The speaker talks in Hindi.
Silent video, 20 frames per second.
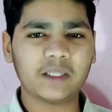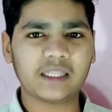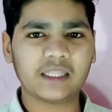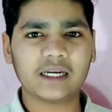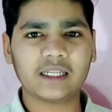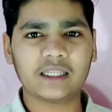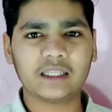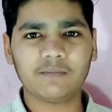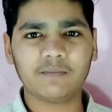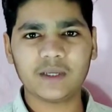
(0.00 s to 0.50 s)
कम
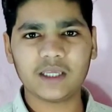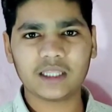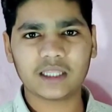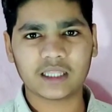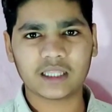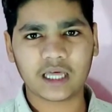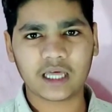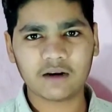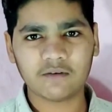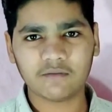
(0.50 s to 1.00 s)
पंद्रह से
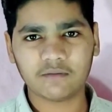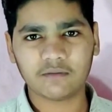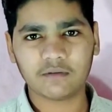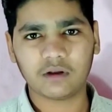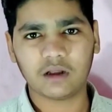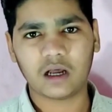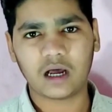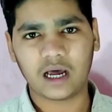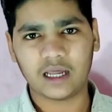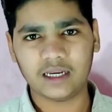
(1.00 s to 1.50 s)
बीस हजार
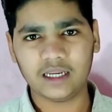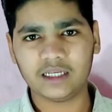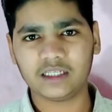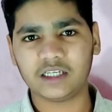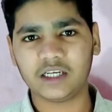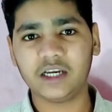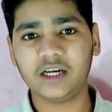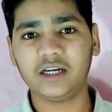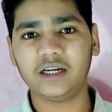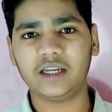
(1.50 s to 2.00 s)
आने
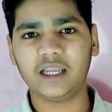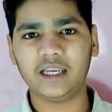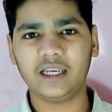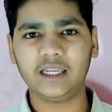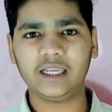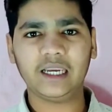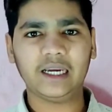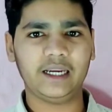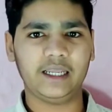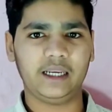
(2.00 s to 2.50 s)
चाहिए
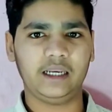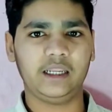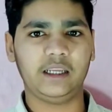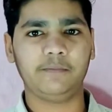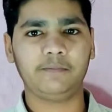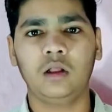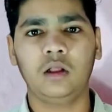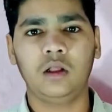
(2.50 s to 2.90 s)
डेली के डेली